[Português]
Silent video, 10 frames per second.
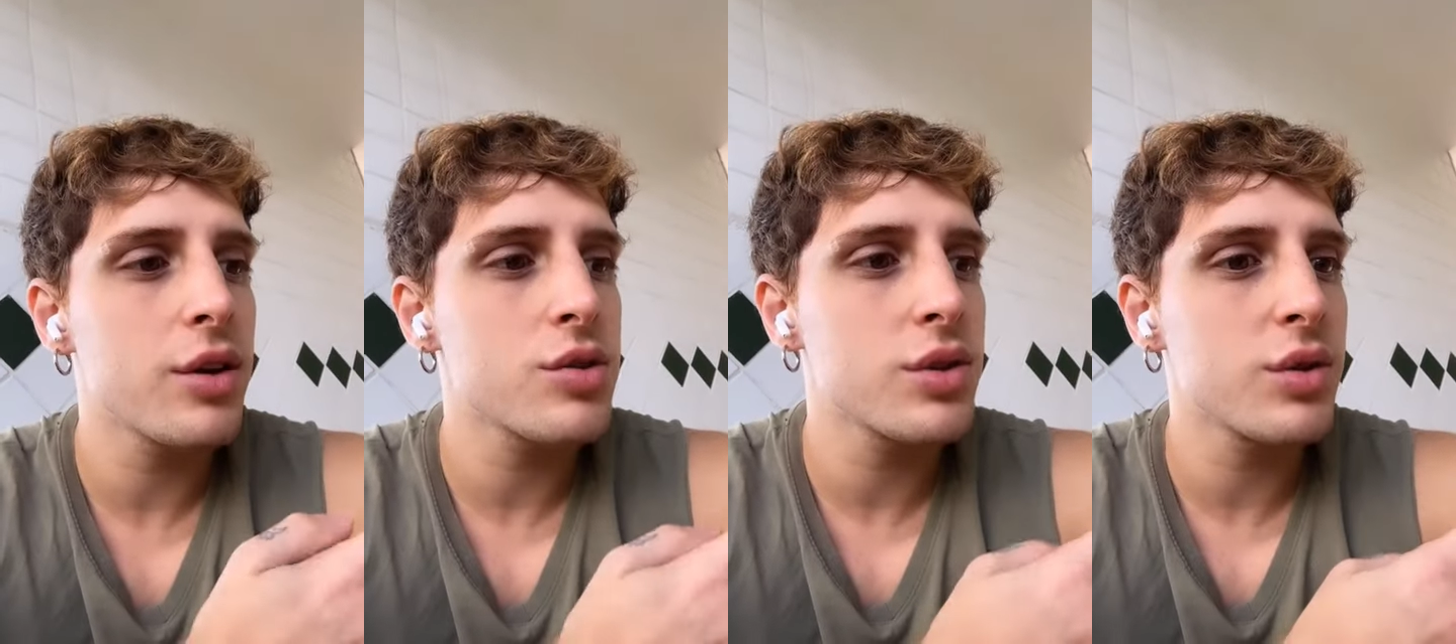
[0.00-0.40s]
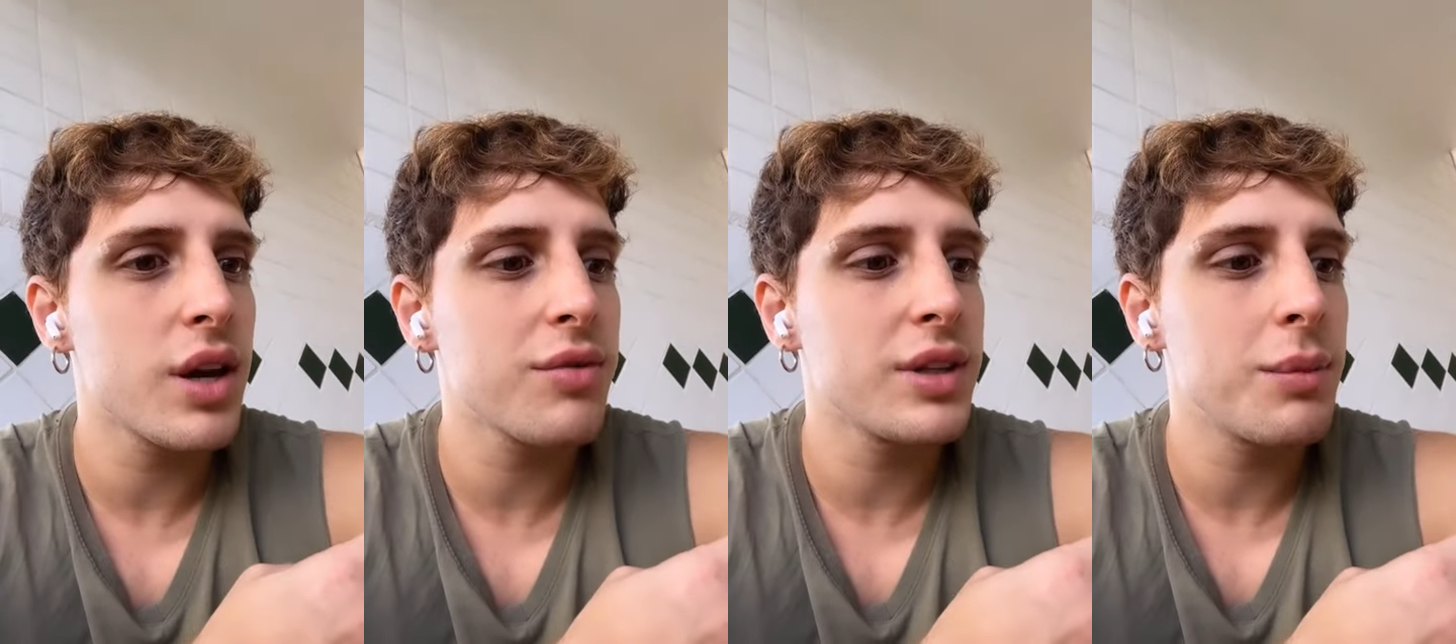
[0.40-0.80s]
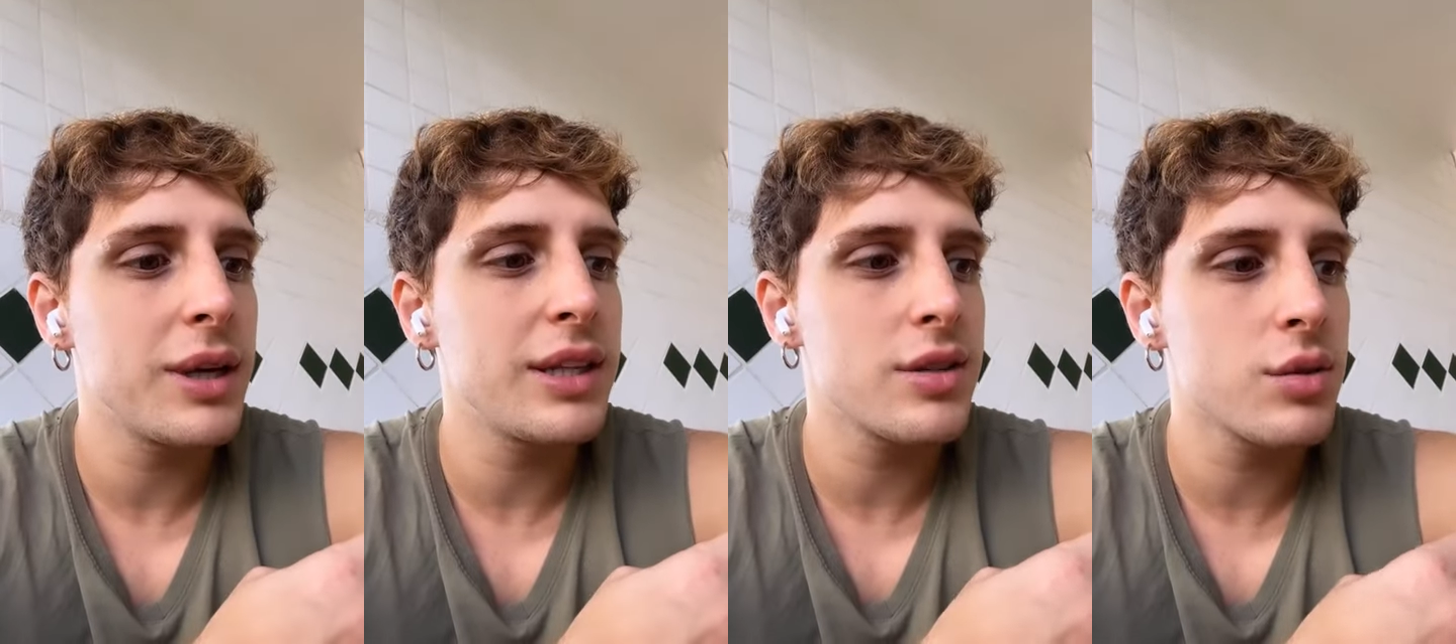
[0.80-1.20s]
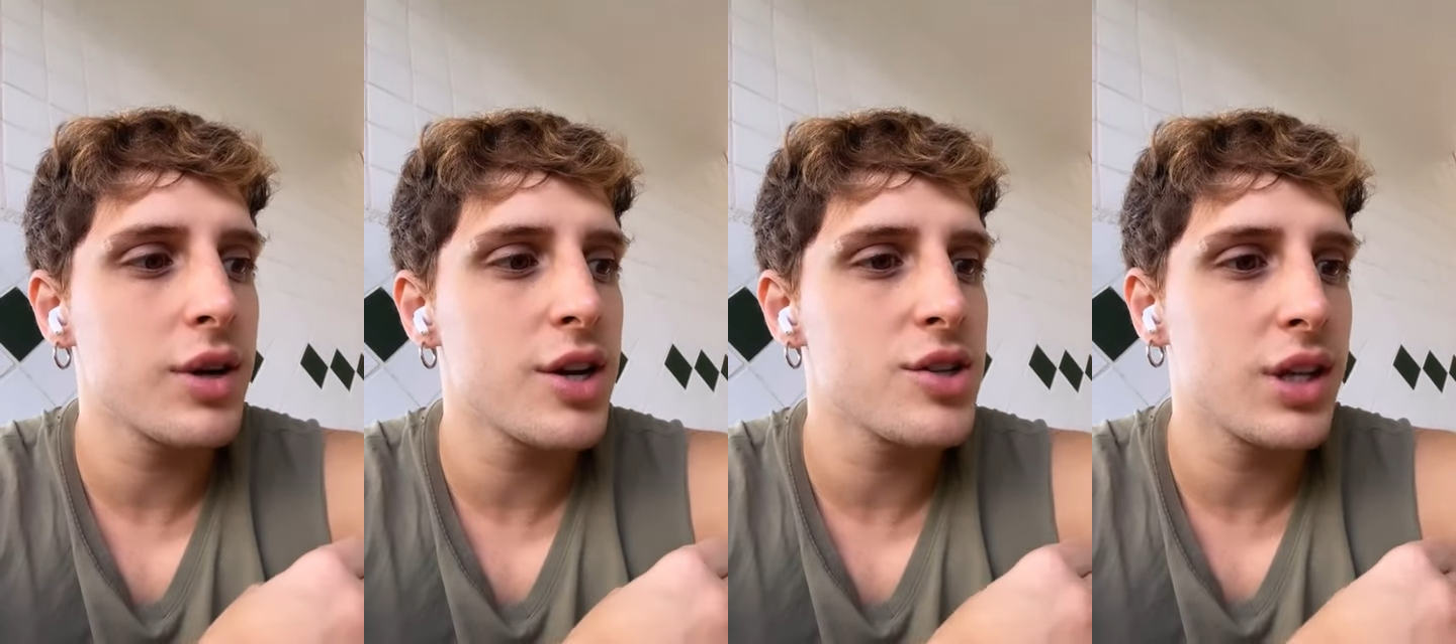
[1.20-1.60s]
acho que o Kelvin também tem esse
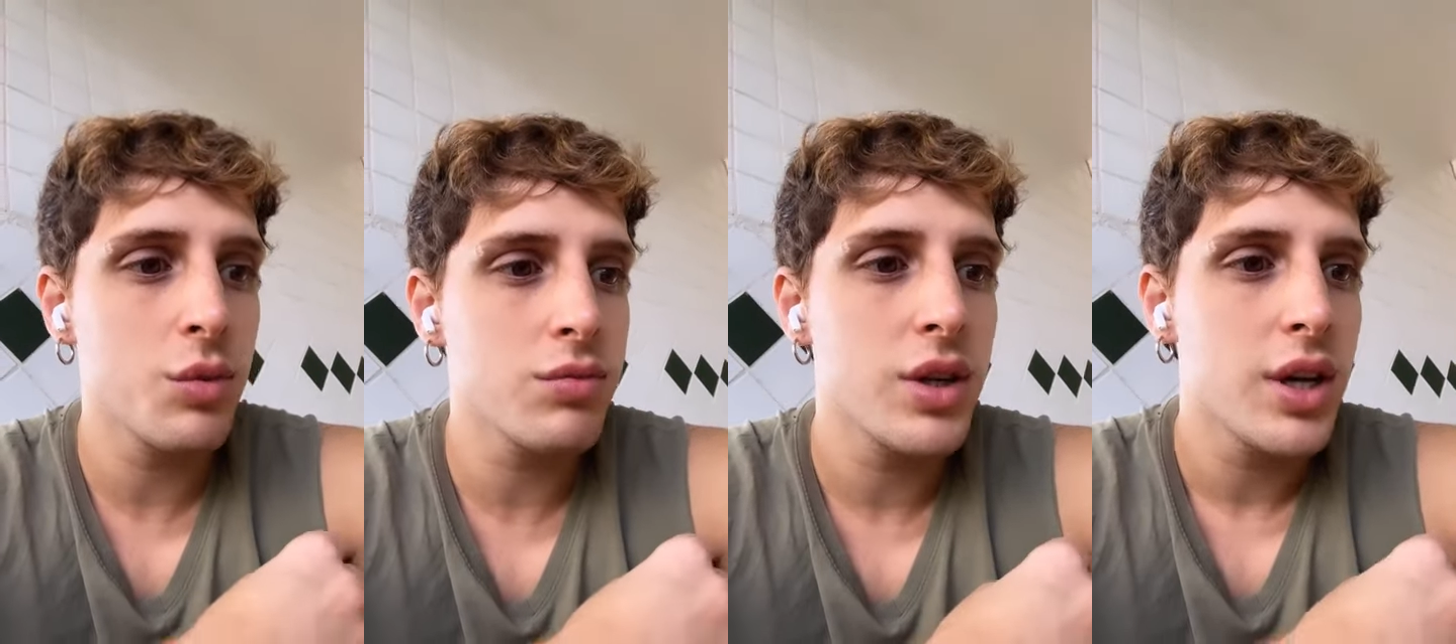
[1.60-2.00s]
lugar de não